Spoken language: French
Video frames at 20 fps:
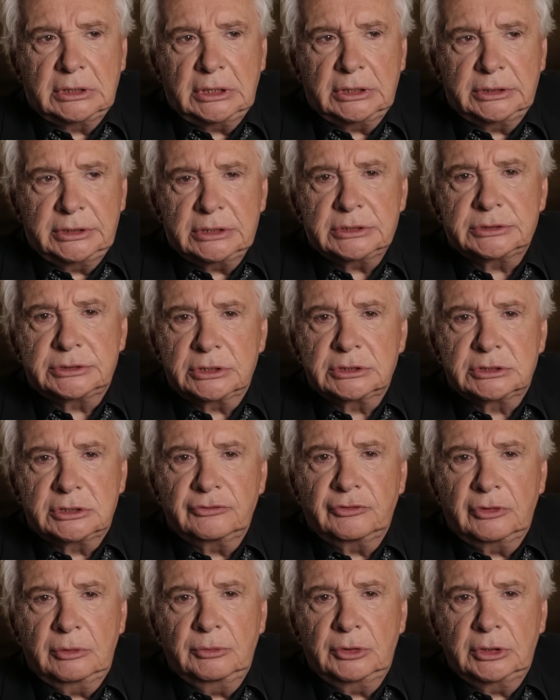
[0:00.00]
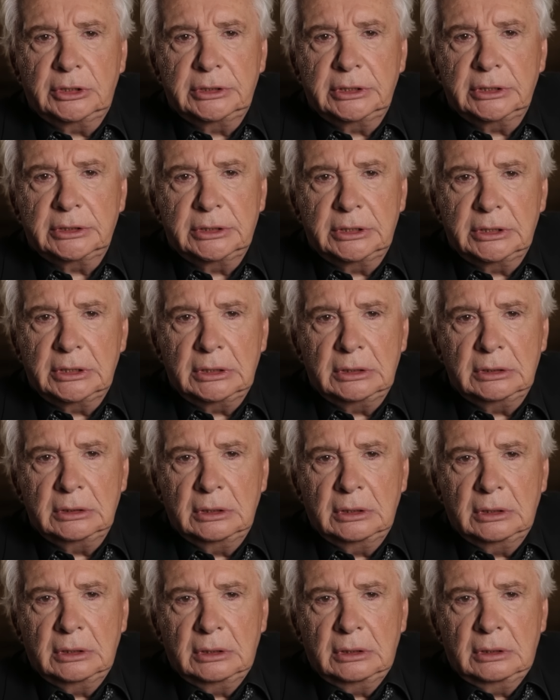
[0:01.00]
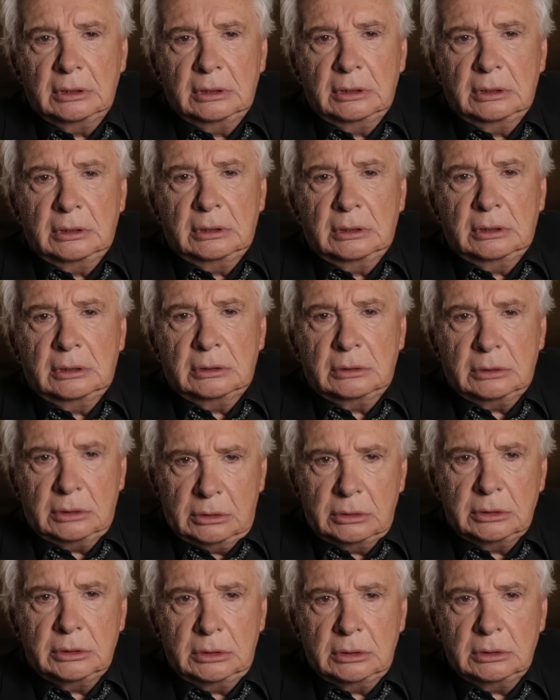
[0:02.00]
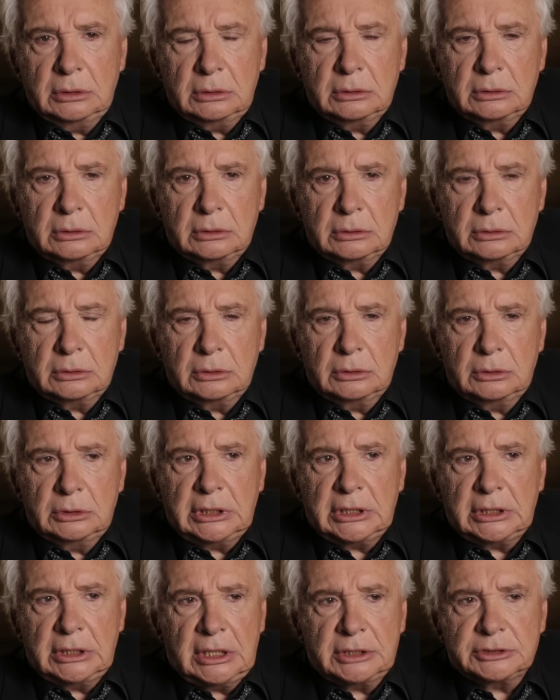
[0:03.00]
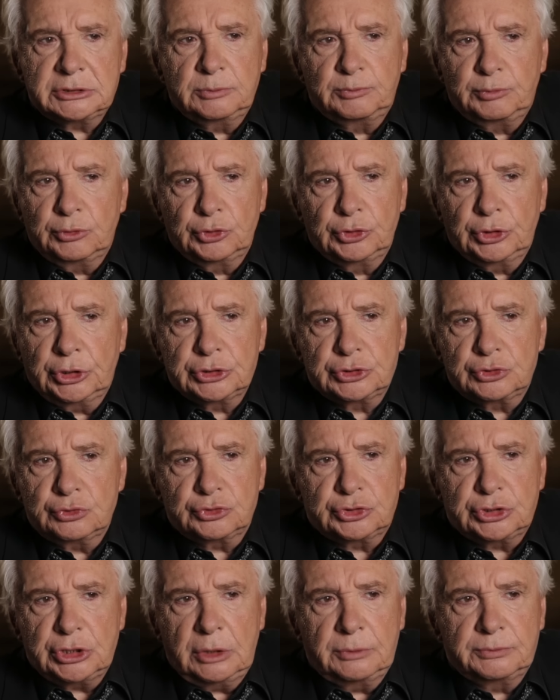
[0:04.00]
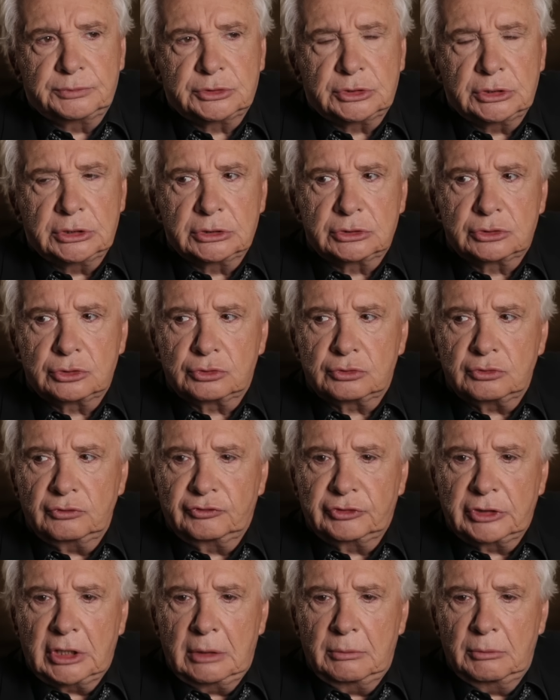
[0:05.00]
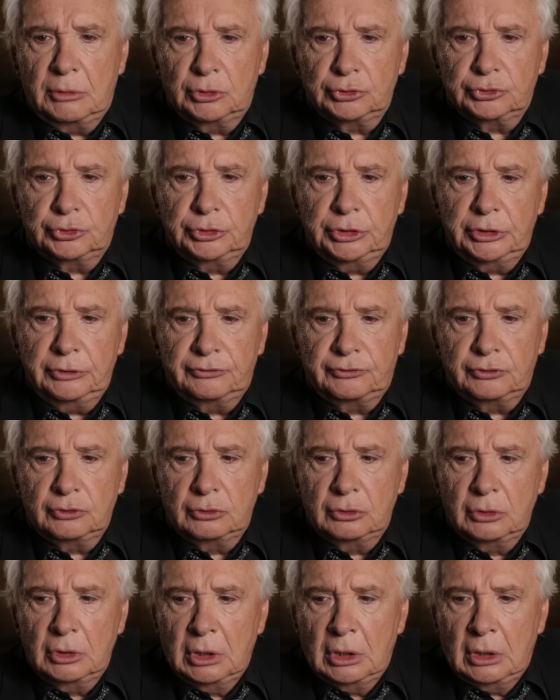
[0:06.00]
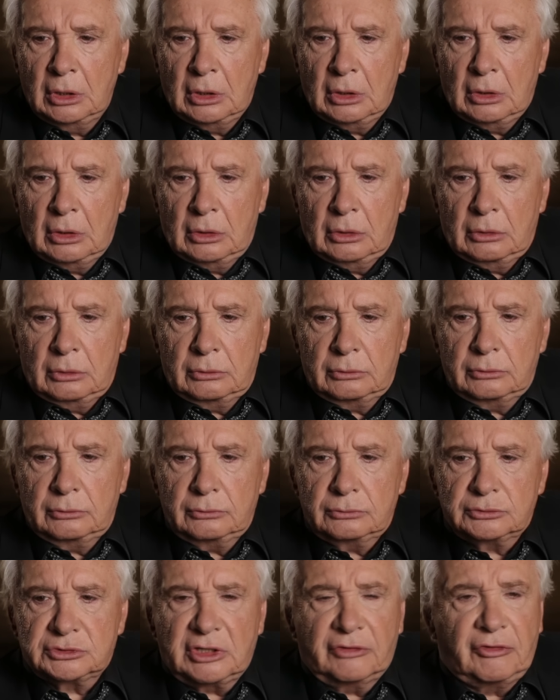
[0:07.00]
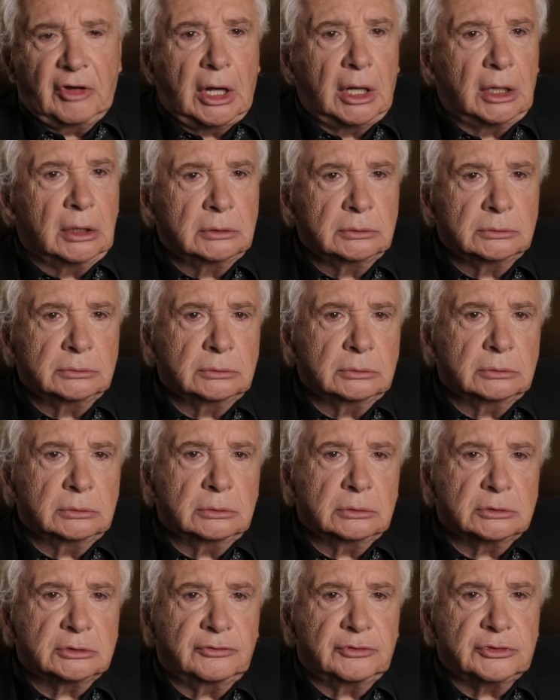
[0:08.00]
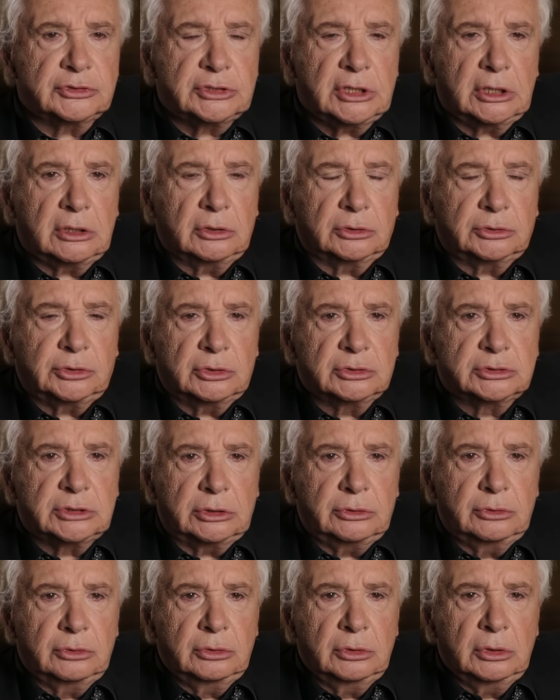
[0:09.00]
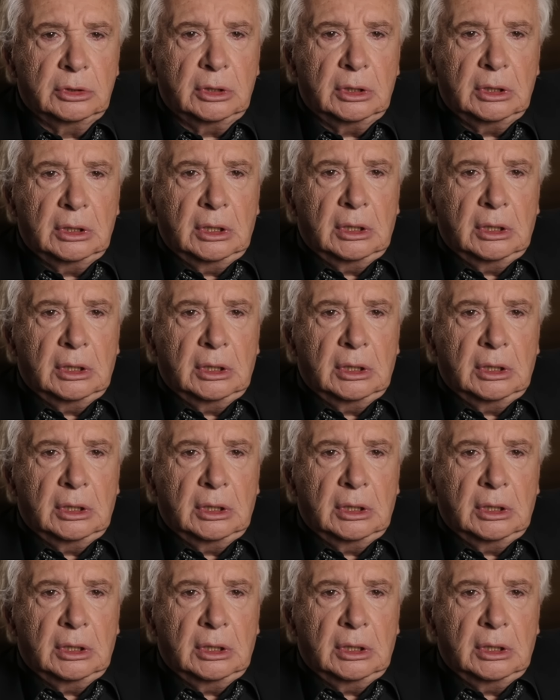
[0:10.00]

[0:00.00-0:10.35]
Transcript: dernière, c'est que c'est vraiment la dernière. Pour de vrai Ouais. Euh, là, là, c'est pour une raison simple, c'est que je trouve qu'à un moment donné, faut, ça va. Ça fait 50 ans que ça dure.